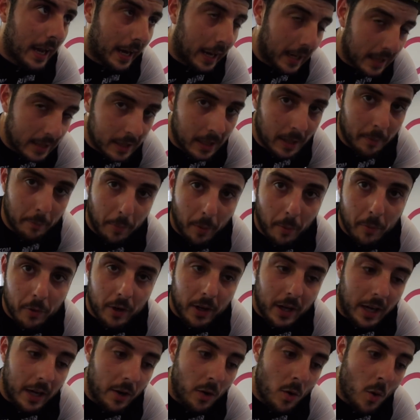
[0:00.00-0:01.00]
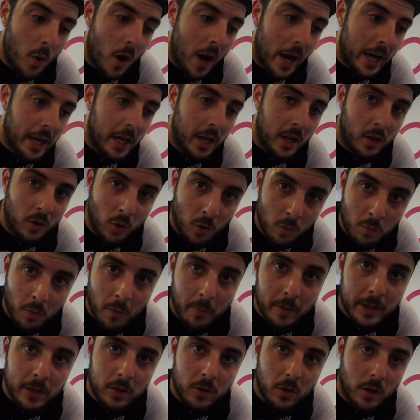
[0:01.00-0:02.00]
el tiempo, porque no hay ningún
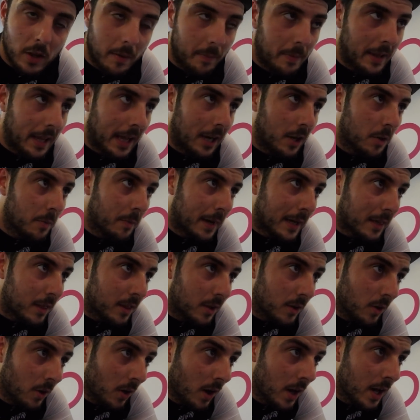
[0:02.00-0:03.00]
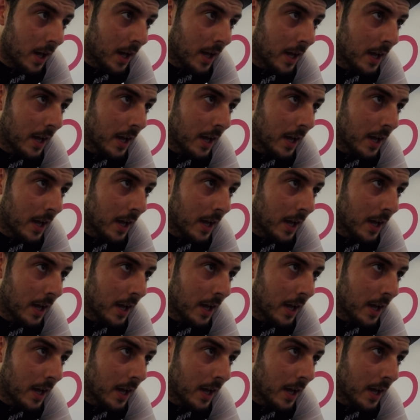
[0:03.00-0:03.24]
momento de pedaleo vacío